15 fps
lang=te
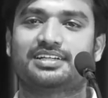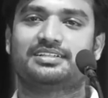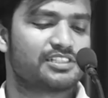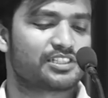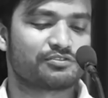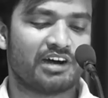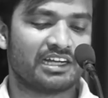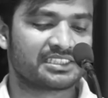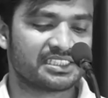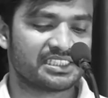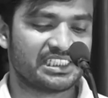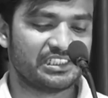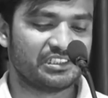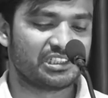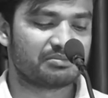విశ్వాస
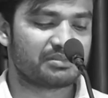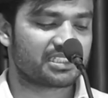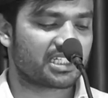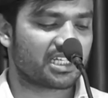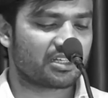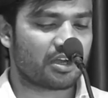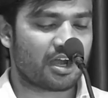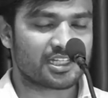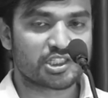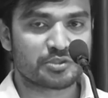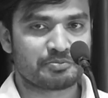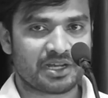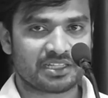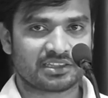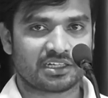జీవితం అంటే గాజు
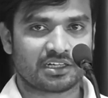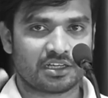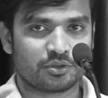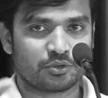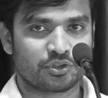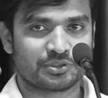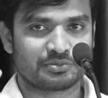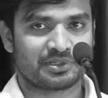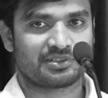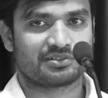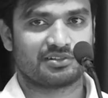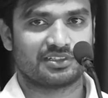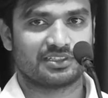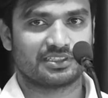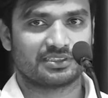పాత్ర కాదు
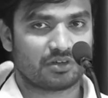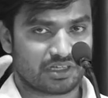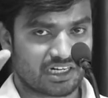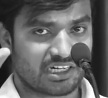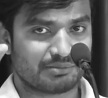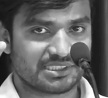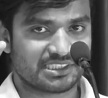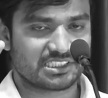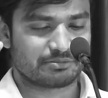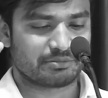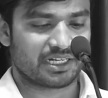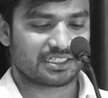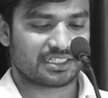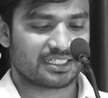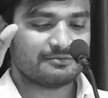గుర్తుపెట్టుకోండి ఒక అన్న మంచి
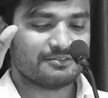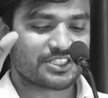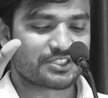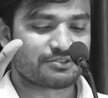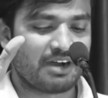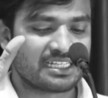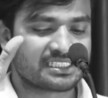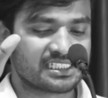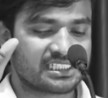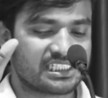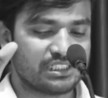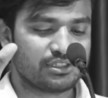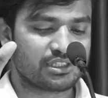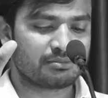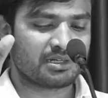మాట విశ్వాస
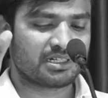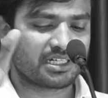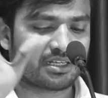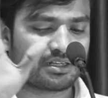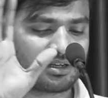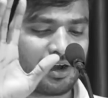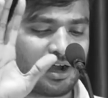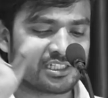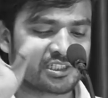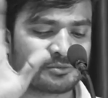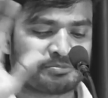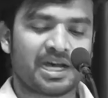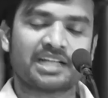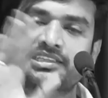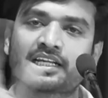జీవితం అంటే గాజు
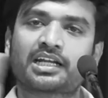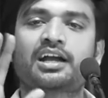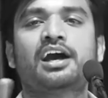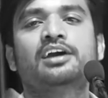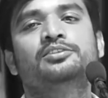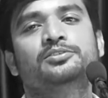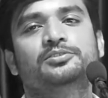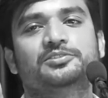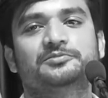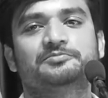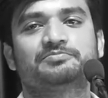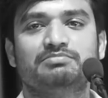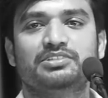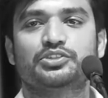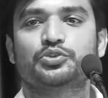పాత్ర కాదు
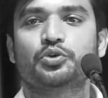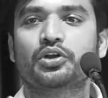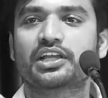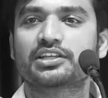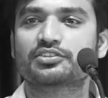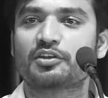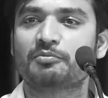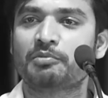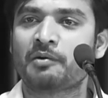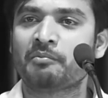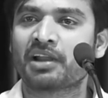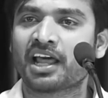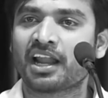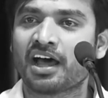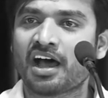మీరు షోకేసులో
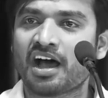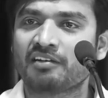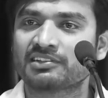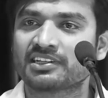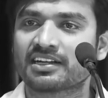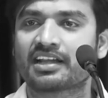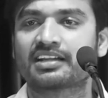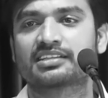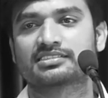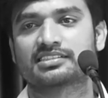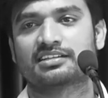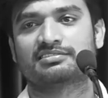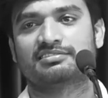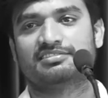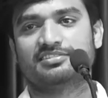బొమ్మలు అలా ఉండడానికి
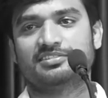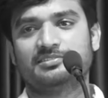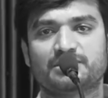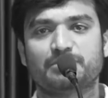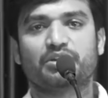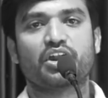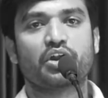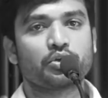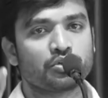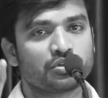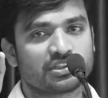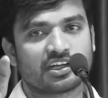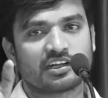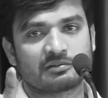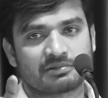సంఘం మిమ్మల్ని
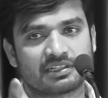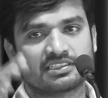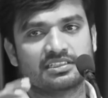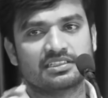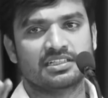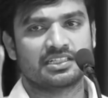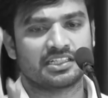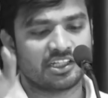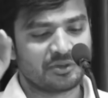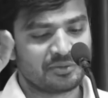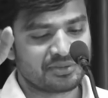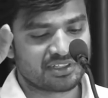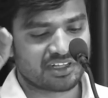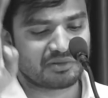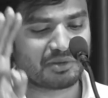అడుగుతారు ప్రతిదీ
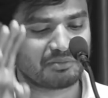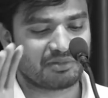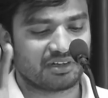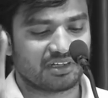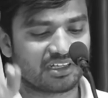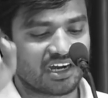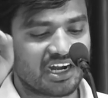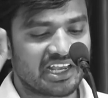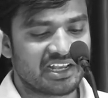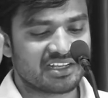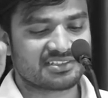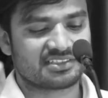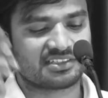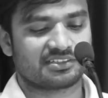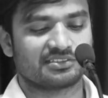కదుగుతారు మిమ్మల్ని
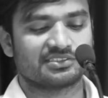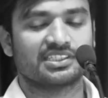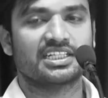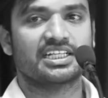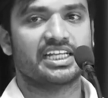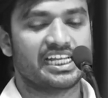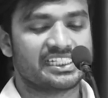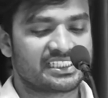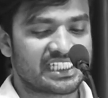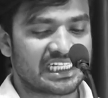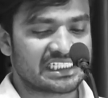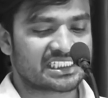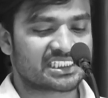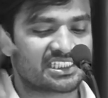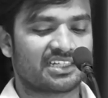కడిగేస్తారు
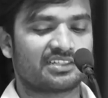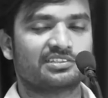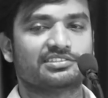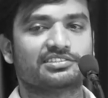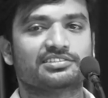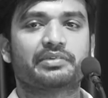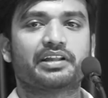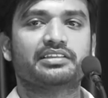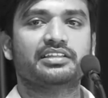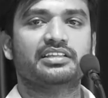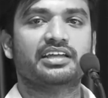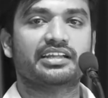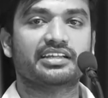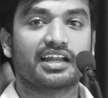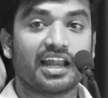హెచ్చరిస్తారు ప్రతి
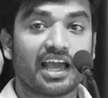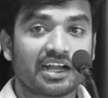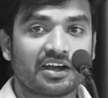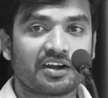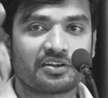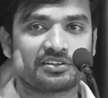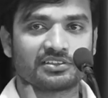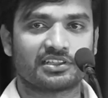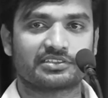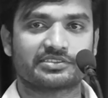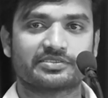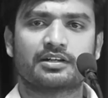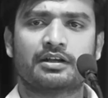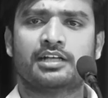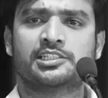దాన్ని లెక్క అడుగుతారు
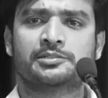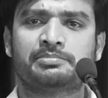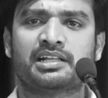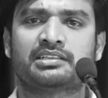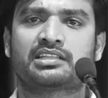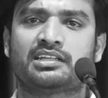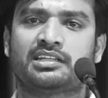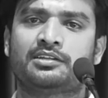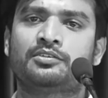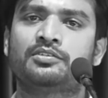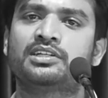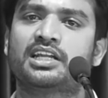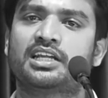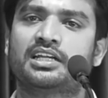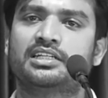రాజు పాత్రలను
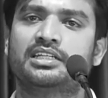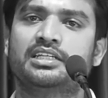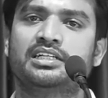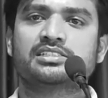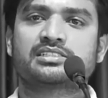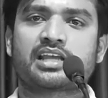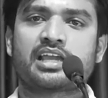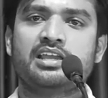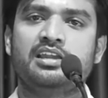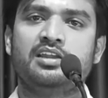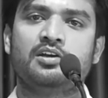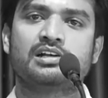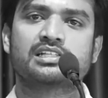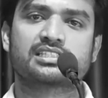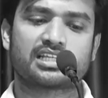ఉంటారండి
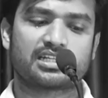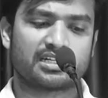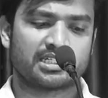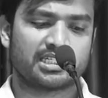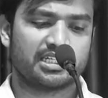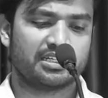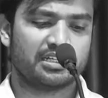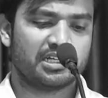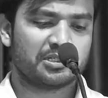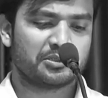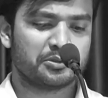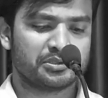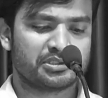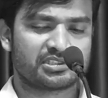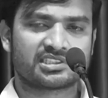స్టైల్గా వస్తానండి
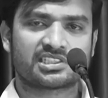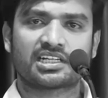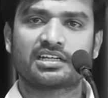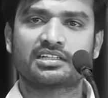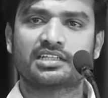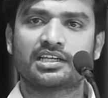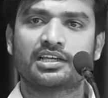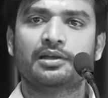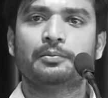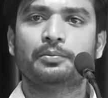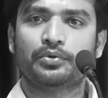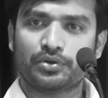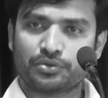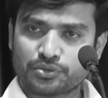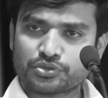కూర్చుంటానంటే
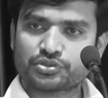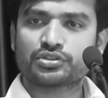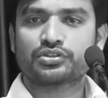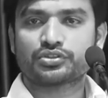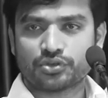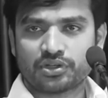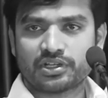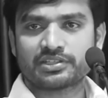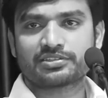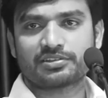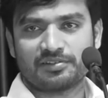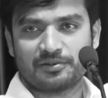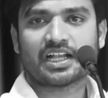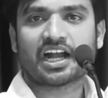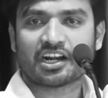పోయి కూర్చో
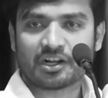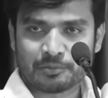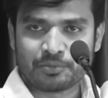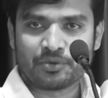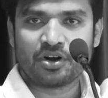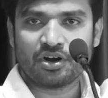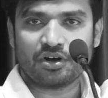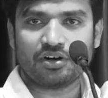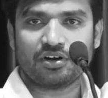సోకేసులు అక్కడికి పో